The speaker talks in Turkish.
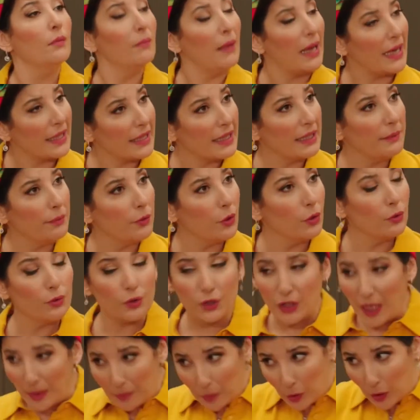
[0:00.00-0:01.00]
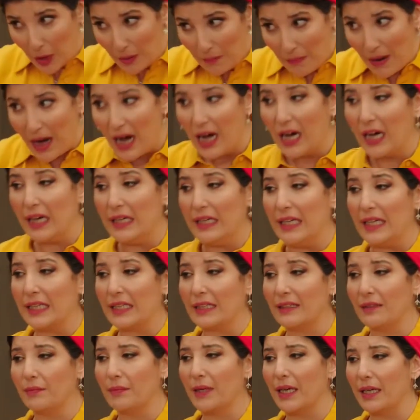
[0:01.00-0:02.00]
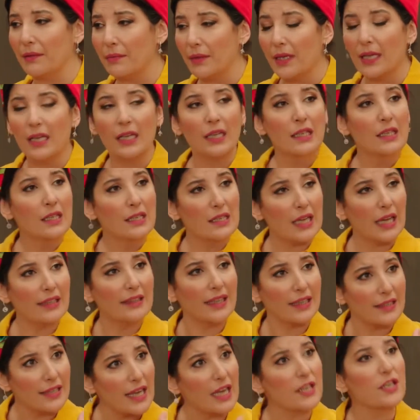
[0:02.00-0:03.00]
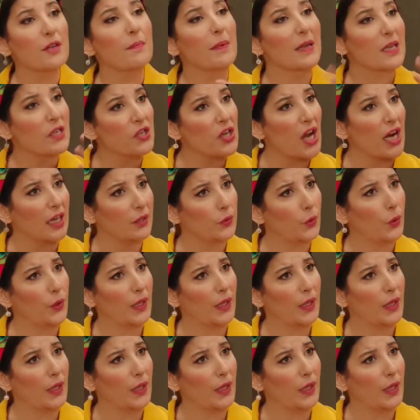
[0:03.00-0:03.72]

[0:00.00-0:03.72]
Ben gidip konuşacağım. Böyle maaile gitmeyelim. Zaten sadece beni çağırdı